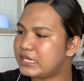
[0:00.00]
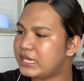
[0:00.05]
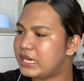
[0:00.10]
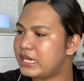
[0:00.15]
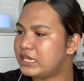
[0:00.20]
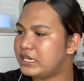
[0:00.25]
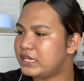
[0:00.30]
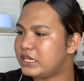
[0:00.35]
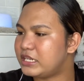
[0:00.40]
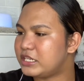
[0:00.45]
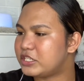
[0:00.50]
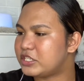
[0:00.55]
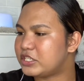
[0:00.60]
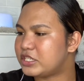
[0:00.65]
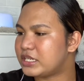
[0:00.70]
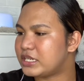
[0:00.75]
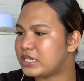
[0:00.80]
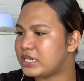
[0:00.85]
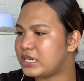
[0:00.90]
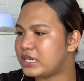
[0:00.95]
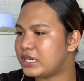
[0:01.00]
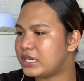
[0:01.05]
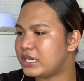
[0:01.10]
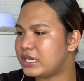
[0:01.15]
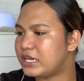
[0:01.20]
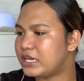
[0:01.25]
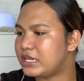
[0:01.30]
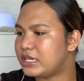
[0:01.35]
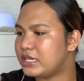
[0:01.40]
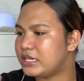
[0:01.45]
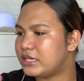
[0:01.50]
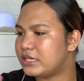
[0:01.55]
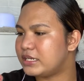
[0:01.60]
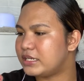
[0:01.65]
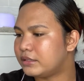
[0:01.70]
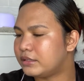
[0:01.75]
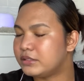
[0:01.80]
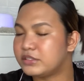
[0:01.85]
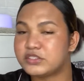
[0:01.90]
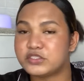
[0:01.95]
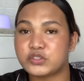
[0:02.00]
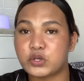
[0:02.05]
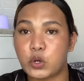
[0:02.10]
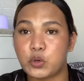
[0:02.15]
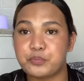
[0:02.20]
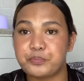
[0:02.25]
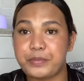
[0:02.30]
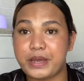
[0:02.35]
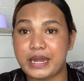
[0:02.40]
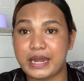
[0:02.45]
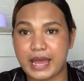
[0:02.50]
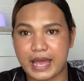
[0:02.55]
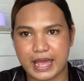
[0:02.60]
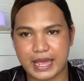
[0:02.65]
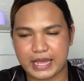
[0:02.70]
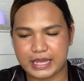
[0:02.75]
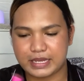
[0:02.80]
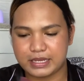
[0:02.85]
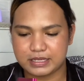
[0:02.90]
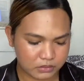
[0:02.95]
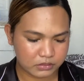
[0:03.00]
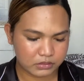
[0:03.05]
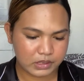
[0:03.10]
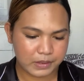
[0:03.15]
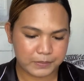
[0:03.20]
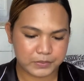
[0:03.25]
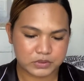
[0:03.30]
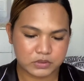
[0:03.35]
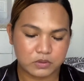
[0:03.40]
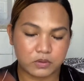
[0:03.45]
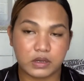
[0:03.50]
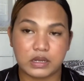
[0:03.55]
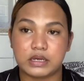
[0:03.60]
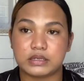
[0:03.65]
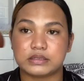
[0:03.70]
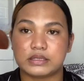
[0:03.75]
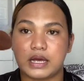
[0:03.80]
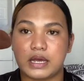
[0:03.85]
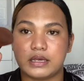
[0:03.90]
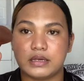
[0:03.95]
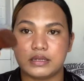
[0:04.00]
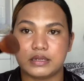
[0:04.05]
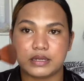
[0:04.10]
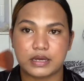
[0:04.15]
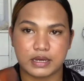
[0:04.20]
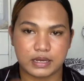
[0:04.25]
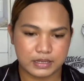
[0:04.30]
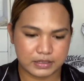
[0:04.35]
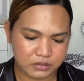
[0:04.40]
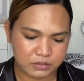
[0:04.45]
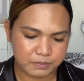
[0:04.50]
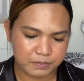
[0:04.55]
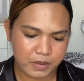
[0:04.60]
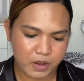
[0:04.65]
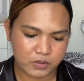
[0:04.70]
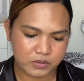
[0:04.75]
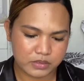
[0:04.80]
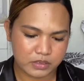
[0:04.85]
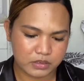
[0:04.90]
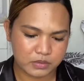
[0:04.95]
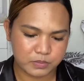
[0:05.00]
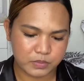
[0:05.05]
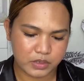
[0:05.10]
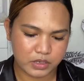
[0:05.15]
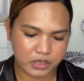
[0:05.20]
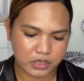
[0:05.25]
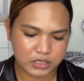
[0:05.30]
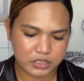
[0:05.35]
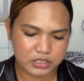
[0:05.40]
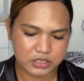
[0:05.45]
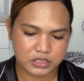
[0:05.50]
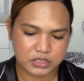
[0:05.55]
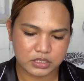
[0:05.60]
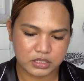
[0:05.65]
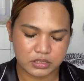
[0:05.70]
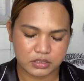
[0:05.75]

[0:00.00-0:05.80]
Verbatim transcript: in the shade Soapy Night. Tapos kuha lang tayo ng powder brush.